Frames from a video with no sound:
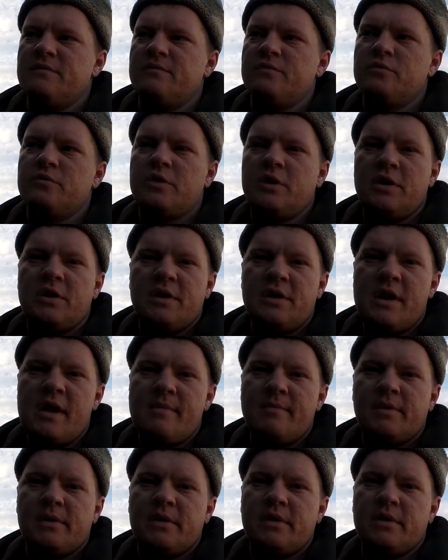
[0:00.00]
Внутренний
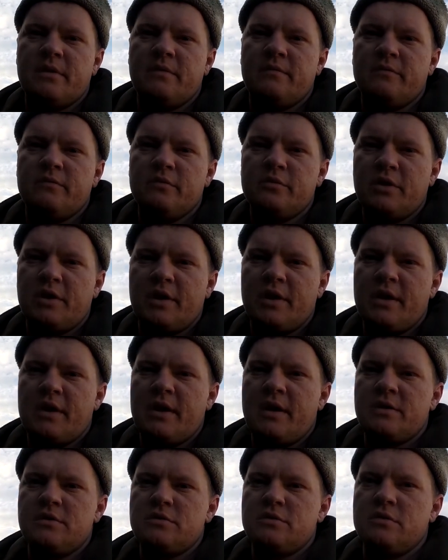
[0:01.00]
диаметр, внутреннее
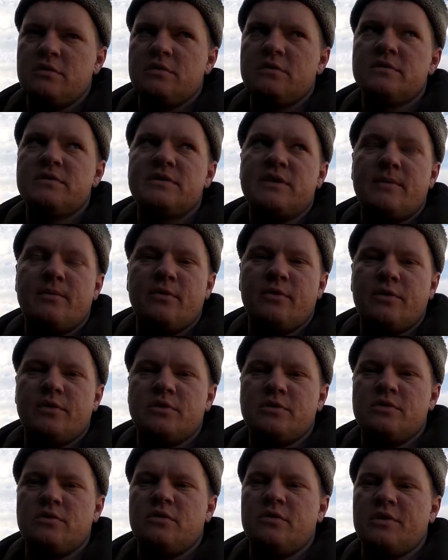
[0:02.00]
кольцо, само
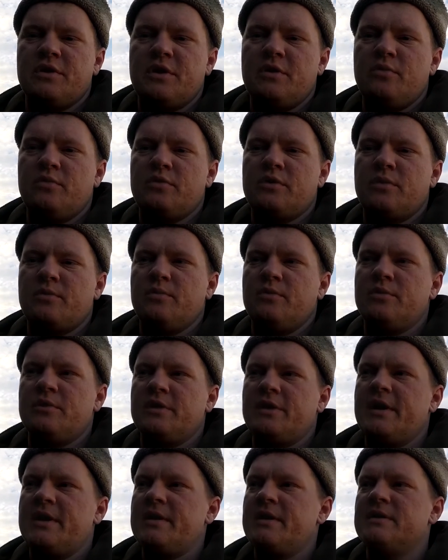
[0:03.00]
гнездо, где утка будет
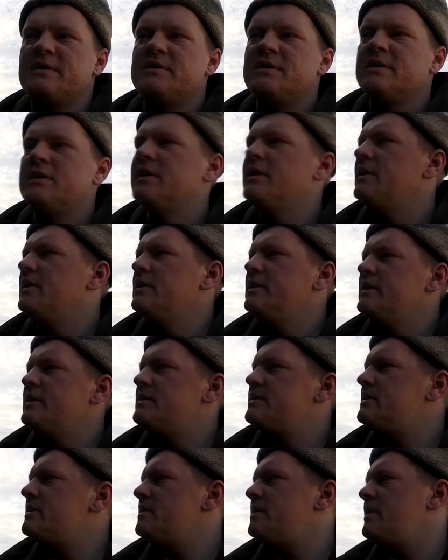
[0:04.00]
находиться,
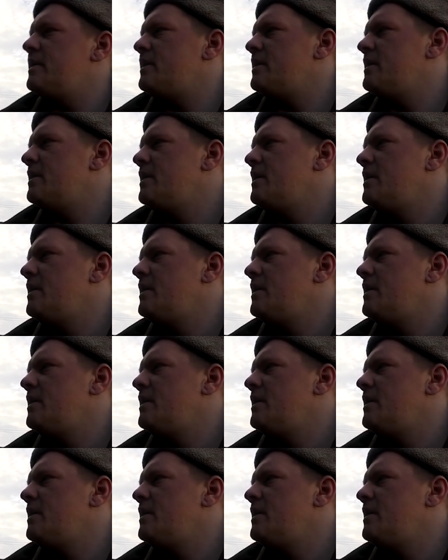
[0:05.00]
сидеть.